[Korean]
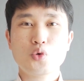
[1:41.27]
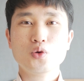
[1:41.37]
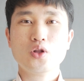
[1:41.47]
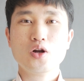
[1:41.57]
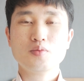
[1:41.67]

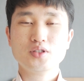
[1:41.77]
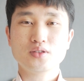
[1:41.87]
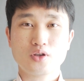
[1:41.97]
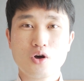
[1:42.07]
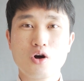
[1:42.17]

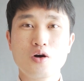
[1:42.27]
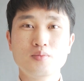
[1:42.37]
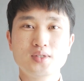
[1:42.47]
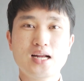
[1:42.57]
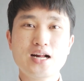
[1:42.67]
폭넓은
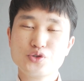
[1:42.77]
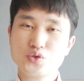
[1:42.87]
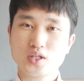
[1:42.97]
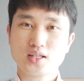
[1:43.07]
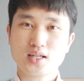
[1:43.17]
경험을 할
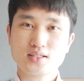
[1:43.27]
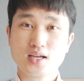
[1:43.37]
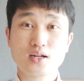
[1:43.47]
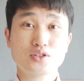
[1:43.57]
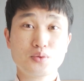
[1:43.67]
수 있다는
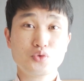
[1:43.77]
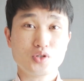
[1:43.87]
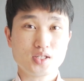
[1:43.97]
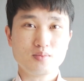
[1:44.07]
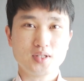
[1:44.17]
장점도
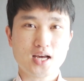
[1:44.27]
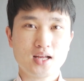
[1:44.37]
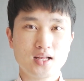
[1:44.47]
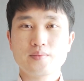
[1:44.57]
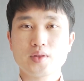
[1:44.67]

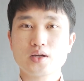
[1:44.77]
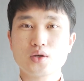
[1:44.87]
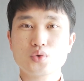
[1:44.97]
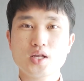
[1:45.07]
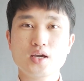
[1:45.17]
있습니다. 네,
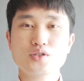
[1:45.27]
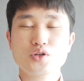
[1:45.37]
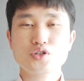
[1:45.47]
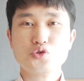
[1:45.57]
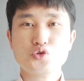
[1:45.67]
그리고
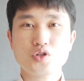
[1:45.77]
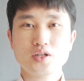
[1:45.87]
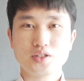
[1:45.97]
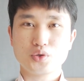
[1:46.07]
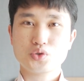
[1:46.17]
세계적인
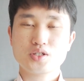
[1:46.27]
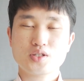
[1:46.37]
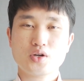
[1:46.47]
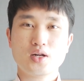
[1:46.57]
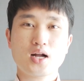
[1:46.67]
수준의
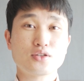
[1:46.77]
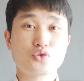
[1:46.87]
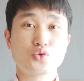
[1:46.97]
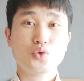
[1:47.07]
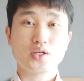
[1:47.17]
의료시설을
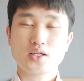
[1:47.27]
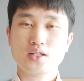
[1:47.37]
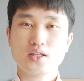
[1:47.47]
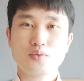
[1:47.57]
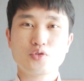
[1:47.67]
갖추고
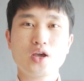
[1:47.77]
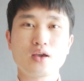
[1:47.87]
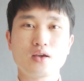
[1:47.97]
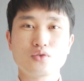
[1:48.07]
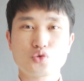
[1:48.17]
있기
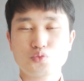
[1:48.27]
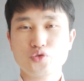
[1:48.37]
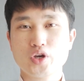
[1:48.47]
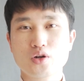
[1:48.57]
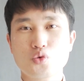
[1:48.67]
때문에
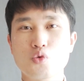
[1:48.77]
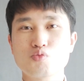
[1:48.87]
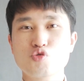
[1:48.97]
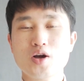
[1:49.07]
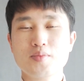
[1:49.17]
족부의학을
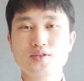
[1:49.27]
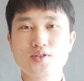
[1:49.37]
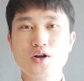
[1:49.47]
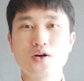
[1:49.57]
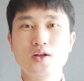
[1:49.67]

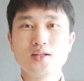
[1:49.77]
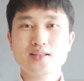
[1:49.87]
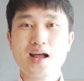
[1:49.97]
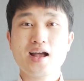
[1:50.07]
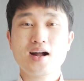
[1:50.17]
공부하면서
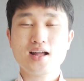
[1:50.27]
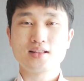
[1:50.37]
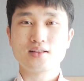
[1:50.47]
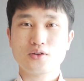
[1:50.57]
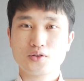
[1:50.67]

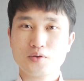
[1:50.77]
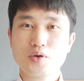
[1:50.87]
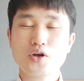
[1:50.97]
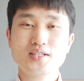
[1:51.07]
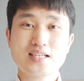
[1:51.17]
다양한 어떤
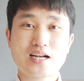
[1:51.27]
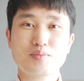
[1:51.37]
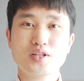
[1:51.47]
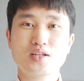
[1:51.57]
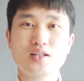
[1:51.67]
편의
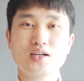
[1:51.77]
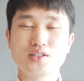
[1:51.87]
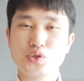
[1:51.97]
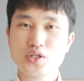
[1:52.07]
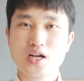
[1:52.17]
장비들이나
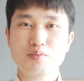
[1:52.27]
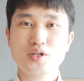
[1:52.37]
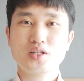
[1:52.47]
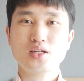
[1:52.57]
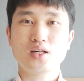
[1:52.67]
의료
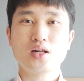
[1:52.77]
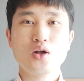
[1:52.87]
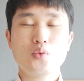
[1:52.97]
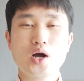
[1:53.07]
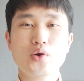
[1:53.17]
장비들을
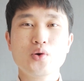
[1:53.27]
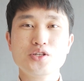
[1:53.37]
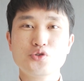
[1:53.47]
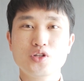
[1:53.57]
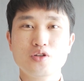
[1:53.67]
활용할
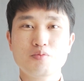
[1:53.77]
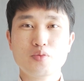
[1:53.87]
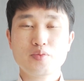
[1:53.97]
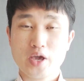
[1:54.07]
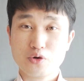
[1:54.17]
수 있는
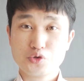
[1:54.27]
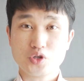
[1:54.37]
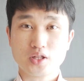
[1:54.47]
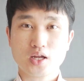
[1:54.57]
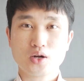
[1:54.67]
법을 배울 수
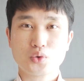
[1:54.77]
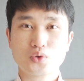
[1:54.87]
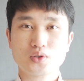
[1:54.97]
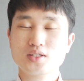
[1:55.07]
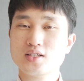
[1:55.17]
있다는
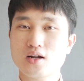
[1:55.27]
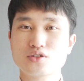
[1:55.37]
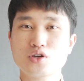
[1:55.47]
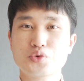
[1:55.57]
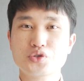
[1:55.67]
것도 큰
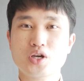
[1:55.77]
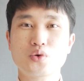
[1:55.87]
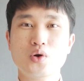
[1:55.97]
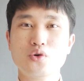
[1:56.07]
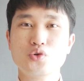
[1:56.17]
장점으로
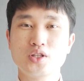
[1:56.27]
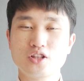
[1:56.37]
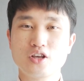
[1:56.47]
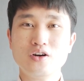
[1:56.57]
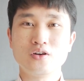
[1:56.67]
작용하고
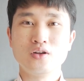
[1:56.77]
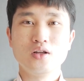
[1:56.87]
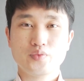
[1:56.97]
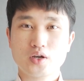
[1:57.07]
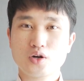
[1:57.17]
있는데요.
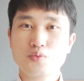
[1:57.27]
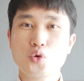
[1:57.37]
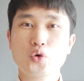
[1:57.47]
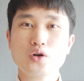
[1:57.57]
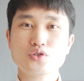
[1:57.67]
네, 그럼
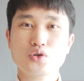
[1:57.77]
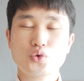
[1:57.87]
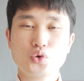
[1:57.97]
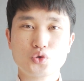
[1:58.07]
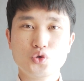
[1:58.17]

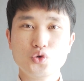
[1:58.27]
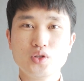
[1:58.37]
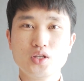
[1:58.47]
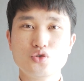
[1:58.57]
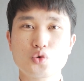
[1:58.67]
본격적으로
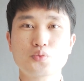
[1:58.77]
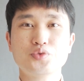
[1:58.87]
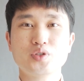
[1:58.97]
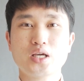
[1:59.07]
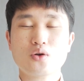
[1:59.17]
QUT
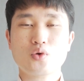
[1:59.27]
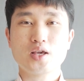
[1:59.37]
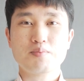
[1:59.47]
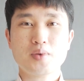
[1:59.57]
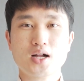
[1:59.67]
족부 의학과
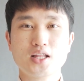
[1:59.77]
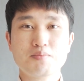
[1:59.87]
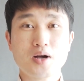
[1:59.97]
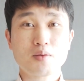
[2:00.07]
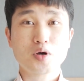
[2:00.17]

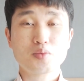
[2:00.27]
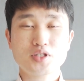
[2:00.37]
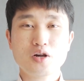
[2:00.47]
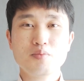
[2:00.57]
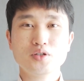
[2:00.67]
입학하는 방법을
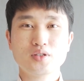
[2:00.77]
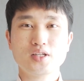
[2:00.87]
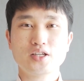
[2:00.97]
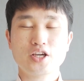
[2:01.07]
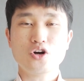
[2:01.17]

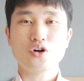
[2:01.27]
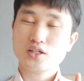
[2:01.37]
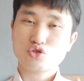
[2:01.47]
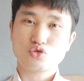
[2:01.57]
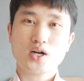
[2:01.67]
설명드릴게요.
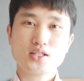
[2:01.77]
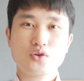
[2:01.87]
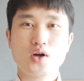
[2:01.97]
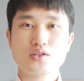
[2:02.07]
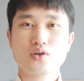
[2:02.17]
크게 두
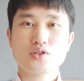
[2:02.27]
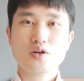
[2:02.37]
가지 과정을